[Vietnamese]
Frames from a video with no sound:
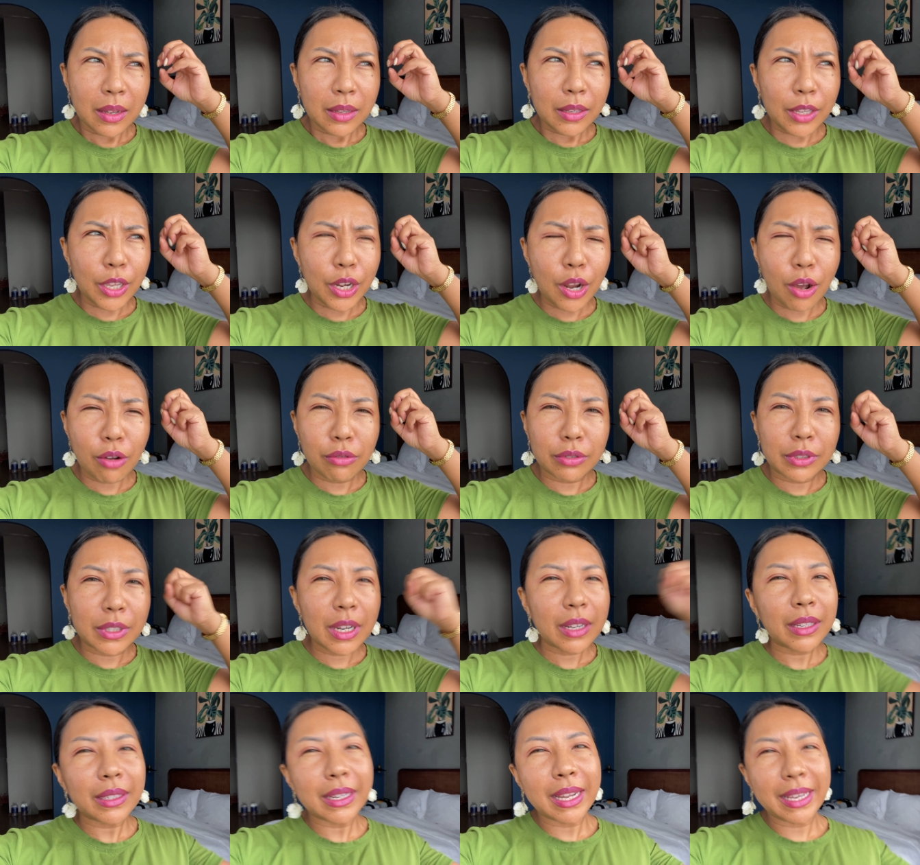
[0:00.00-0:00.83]
you know
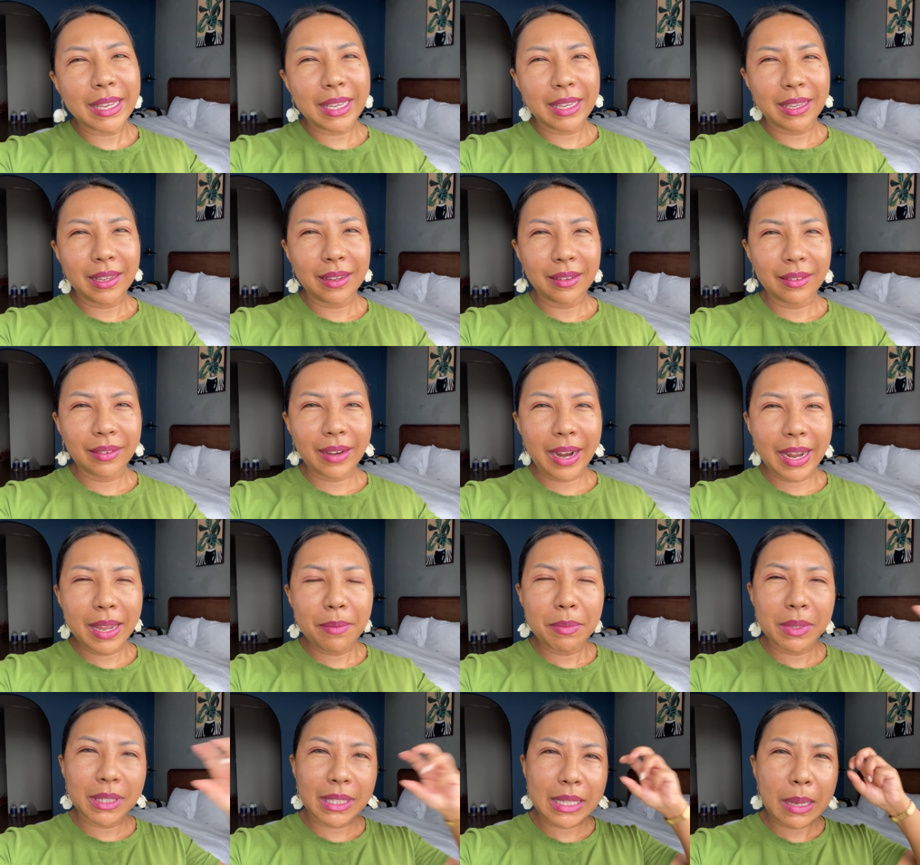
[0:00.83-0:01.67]
rút đi
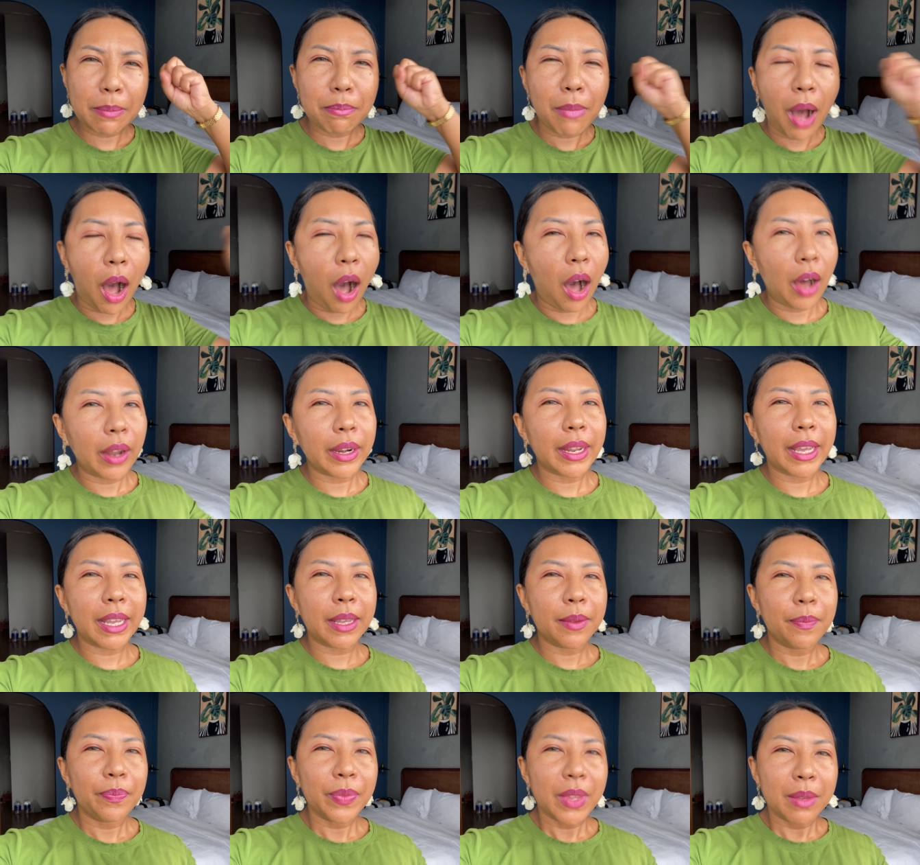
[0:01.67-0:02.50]
right mình sẽ bỏ
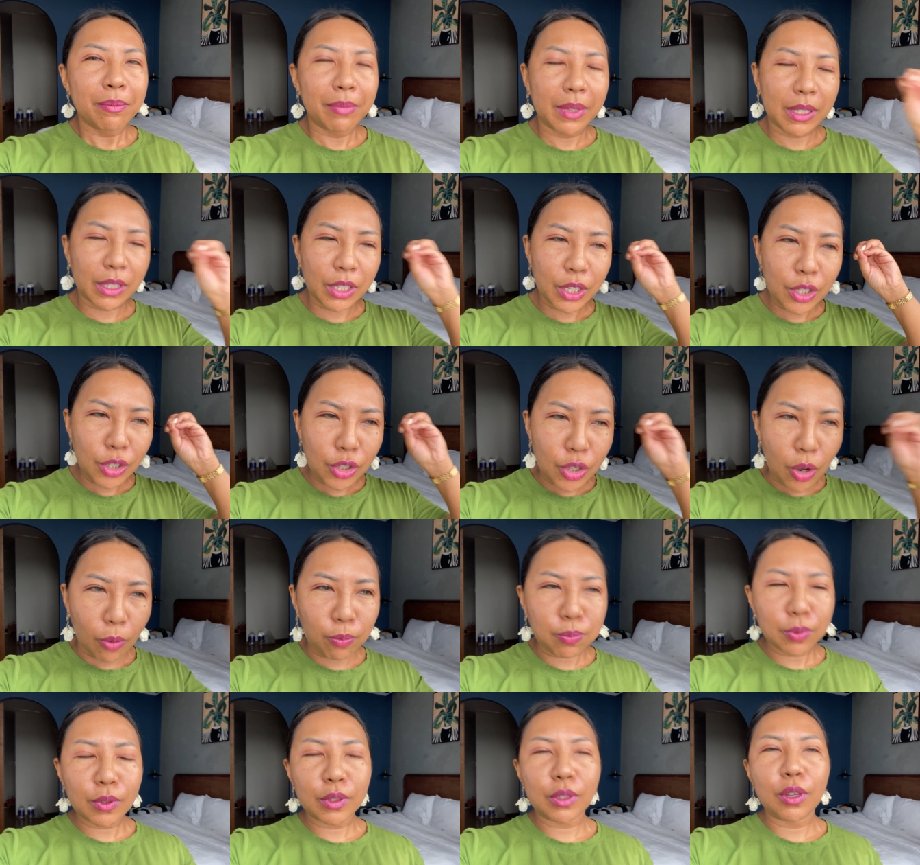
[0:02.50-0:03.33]
đi mình sẽ
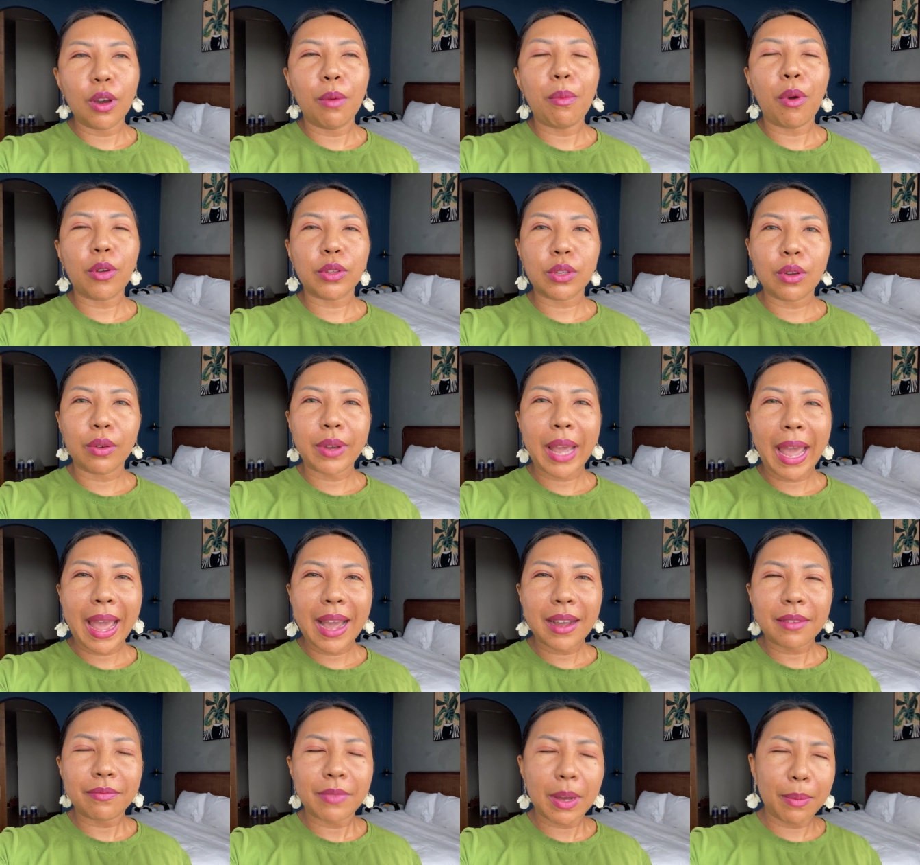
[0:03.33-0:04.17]
dục vô một chỗ
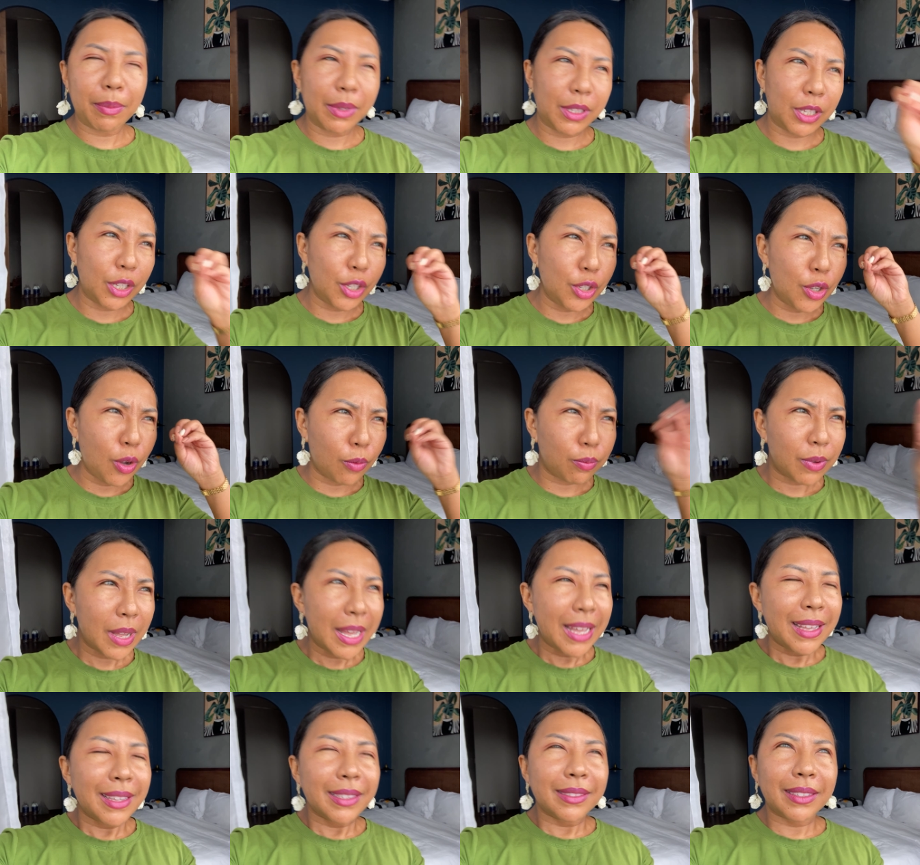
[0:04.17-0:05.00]
khác và mình sẽ dục
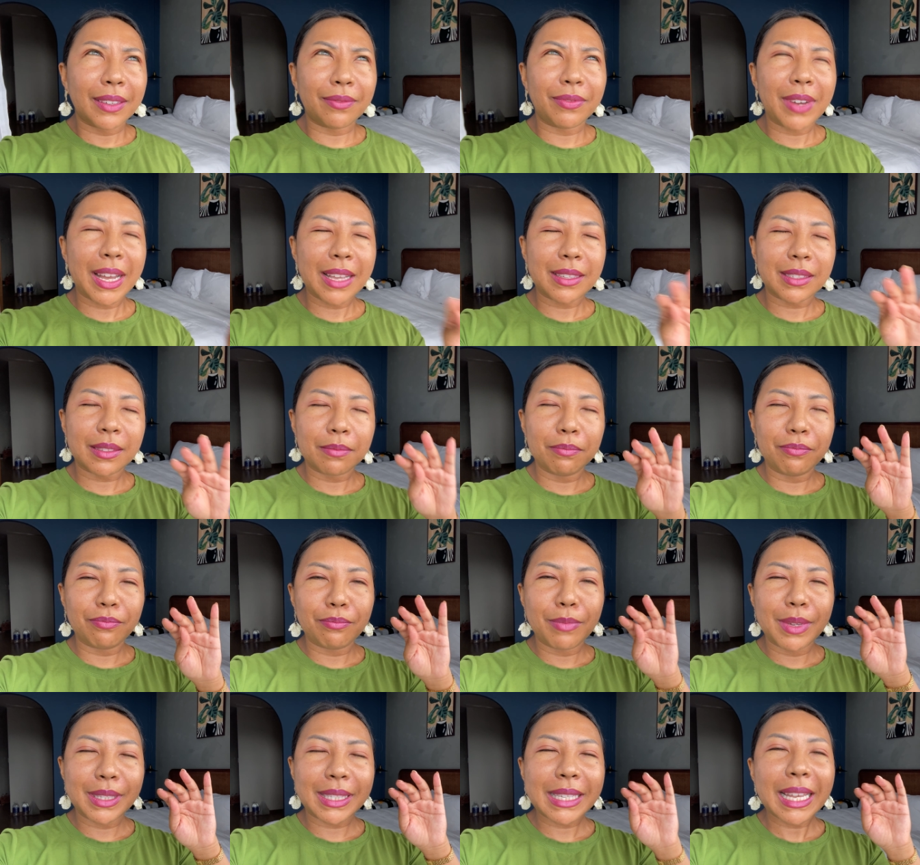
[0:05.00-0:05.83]
và
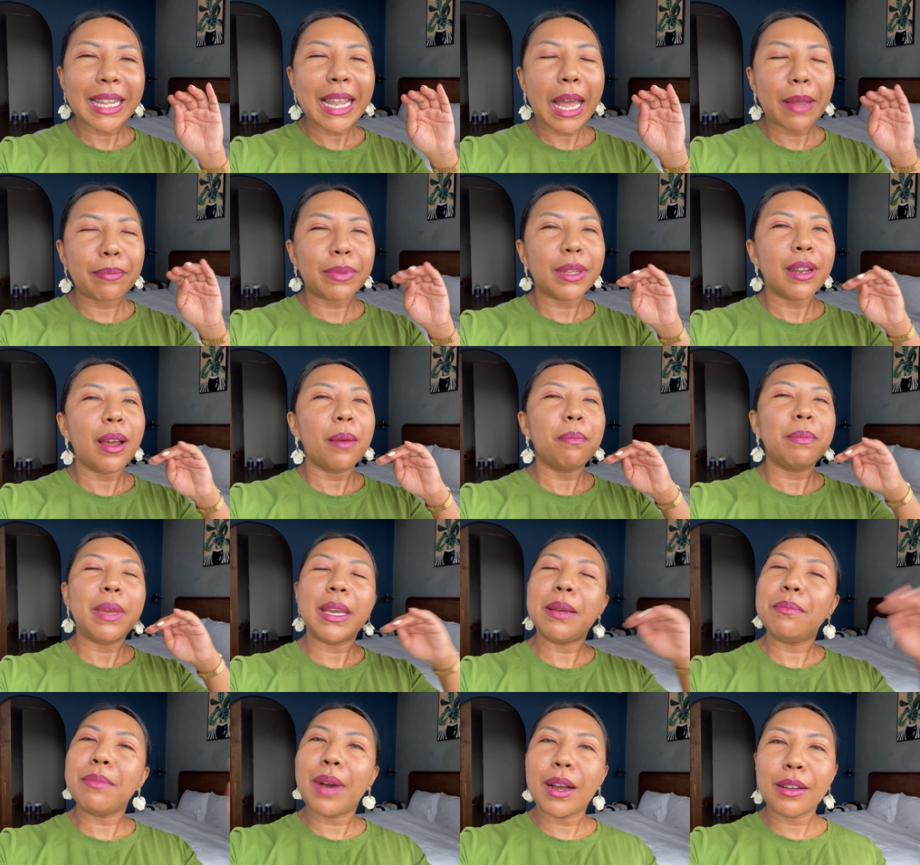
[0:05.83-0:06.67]
mình sẽ làm cho nó
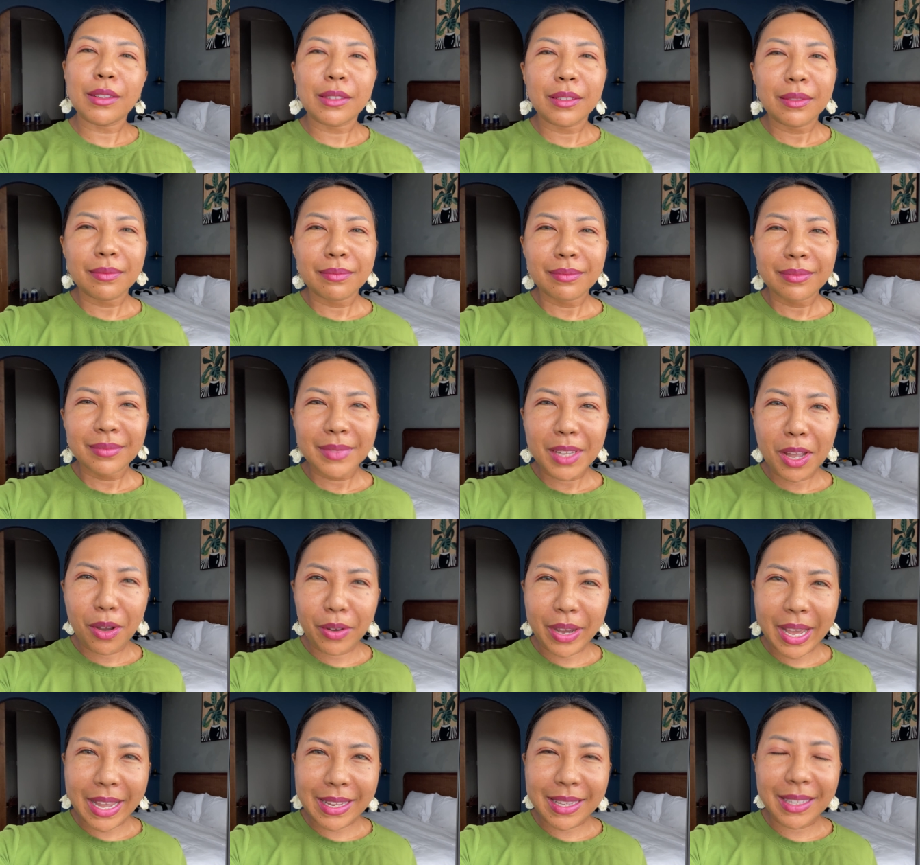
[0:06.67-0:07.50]
biến mất
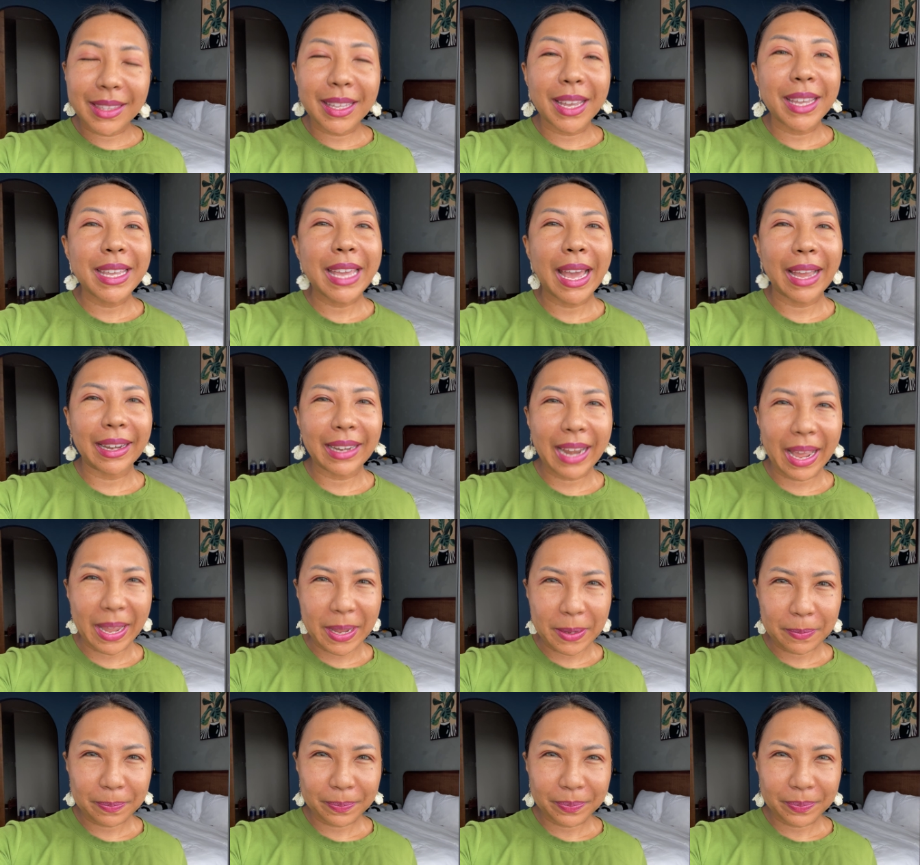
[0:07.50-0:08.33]
ok trên thế gian này